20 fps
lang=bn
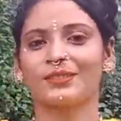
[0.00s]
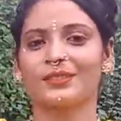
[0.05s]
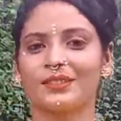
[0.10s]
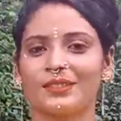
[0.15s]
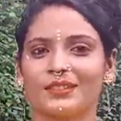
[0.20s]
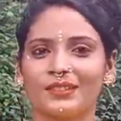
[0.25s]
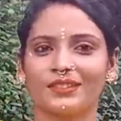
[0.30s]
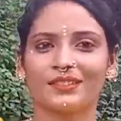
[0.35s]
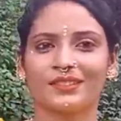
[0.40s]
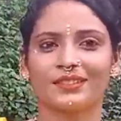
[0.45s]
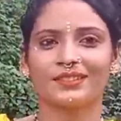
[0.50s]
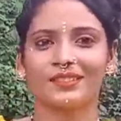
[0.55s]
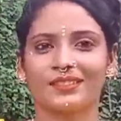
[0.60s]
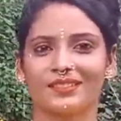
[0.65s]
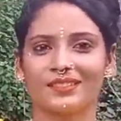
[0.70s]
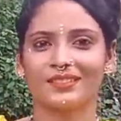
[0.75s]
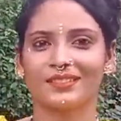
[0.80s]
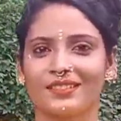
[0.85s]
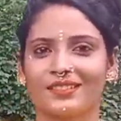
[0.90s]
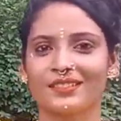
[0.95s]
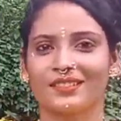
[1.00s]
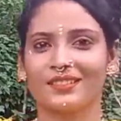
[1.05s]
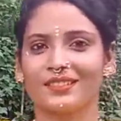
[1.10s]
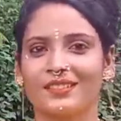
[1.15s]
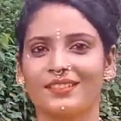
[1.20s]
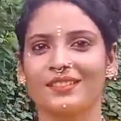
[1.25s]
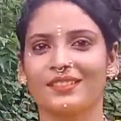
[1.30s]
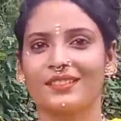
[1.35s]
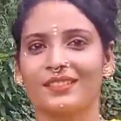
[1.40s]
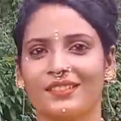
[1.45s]
মানে কখনো ফোন করে কি
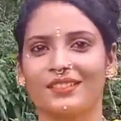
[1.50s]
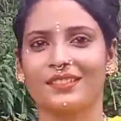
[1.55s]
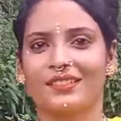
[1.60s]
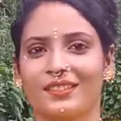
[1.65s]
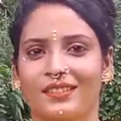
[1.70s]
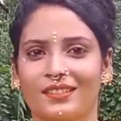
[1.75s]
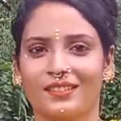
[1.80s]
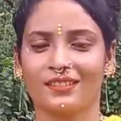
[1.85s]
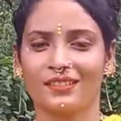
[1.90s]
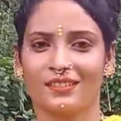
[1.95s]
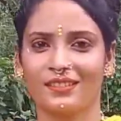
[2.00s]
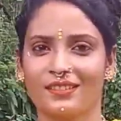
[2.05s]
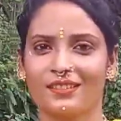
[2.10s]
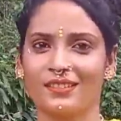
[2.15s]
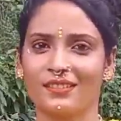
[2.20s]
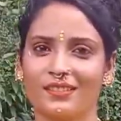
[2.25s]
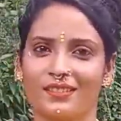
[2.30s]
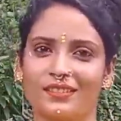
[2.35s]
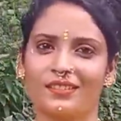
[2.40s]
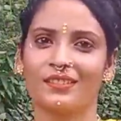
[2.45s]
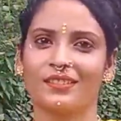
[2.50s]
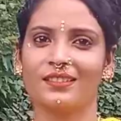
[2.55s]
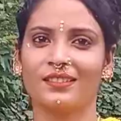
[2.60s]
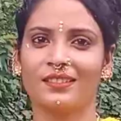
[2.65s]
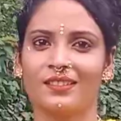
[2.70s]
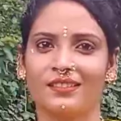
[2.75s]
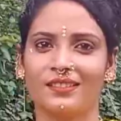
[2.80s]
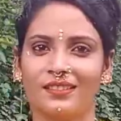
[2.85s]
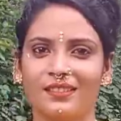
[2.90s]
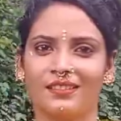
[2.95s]
আপনাকে এমন কাউকে
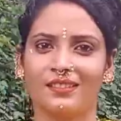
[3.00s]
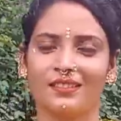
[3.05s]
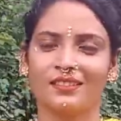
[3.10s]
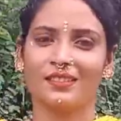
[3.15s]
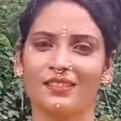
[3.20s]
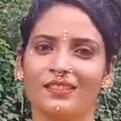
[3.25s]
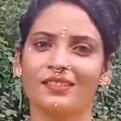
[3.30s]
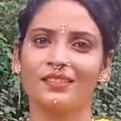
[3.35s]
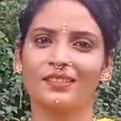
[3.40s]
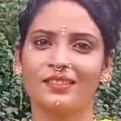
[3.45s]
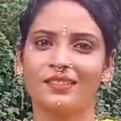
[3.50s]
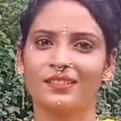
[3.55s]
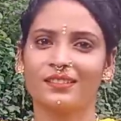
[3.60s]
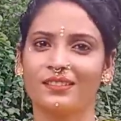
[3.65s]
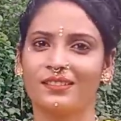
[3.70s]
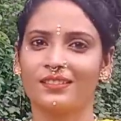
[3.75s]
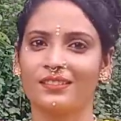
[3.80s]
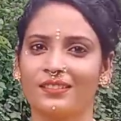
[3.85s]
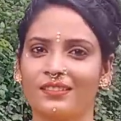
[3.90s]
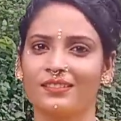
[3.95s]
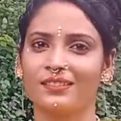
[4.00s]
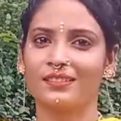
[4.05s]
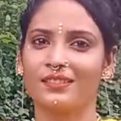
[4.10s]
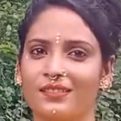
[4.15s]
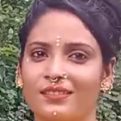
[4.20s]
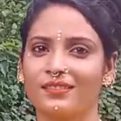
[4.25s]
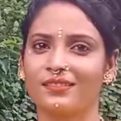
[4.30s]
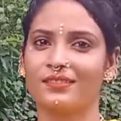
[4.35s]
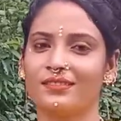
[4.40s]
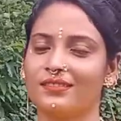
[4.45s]
পেয়েছেন এখন পর্যন্ত কোনো বন্ধু বান্ধব পান
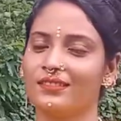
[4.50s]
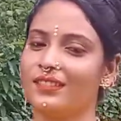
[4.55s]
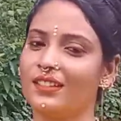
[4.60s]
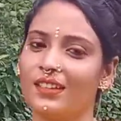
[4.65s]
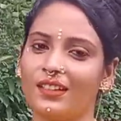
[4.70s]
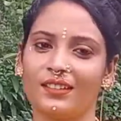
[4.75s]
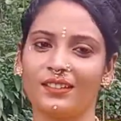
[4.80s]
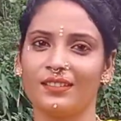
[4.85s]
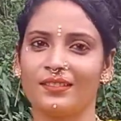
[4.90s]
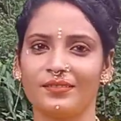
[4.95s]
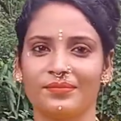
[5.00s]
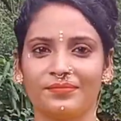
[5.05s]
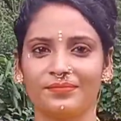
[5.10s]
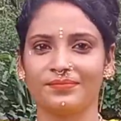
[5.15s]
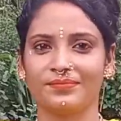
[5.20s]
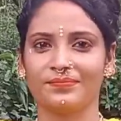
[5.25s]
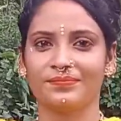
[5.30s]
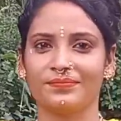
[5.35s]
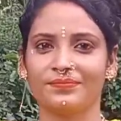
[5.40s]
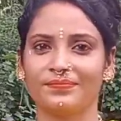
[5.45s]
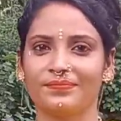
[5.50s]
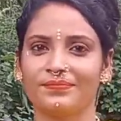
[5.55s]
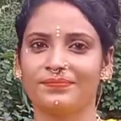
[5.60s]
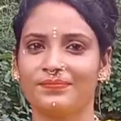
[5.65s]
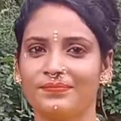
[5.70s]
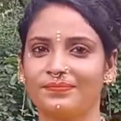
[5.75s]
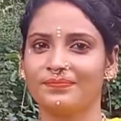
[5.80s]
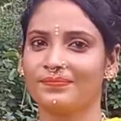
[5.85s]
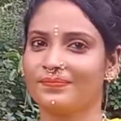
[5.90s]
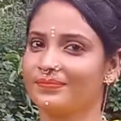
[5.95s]
নাই এখনো
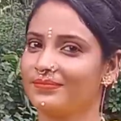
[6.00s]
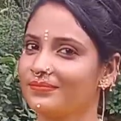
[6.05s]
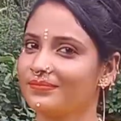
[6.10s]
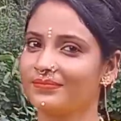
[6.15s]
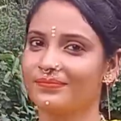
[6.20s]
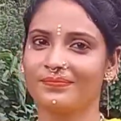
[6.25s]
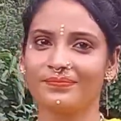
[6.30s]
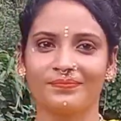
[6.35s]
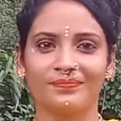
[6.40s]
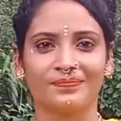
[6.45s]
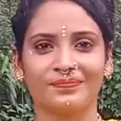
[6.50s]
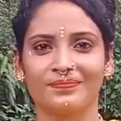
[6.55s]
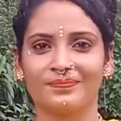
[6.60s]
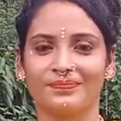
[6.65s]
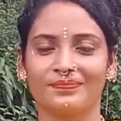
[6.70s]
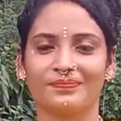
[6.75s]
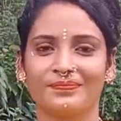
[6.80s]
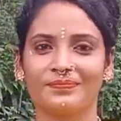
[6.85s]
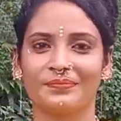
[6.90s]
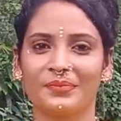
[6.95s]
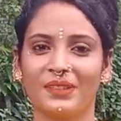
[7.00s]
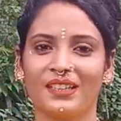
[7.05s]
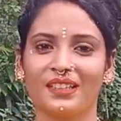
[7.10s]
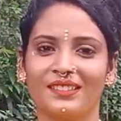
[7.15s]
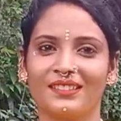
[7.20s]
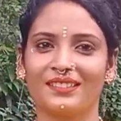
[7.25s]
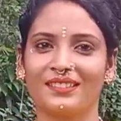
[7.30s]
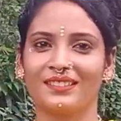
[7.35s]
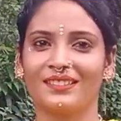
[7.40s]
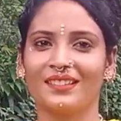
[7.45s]
পান নাই এই বিশ হ্যাঁ।
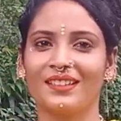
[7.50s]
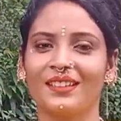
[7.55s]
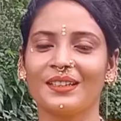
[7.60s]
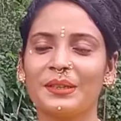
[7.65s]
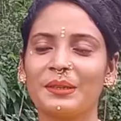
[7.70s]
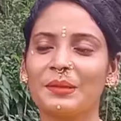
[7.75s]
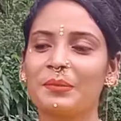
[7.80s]
বছর বয়সে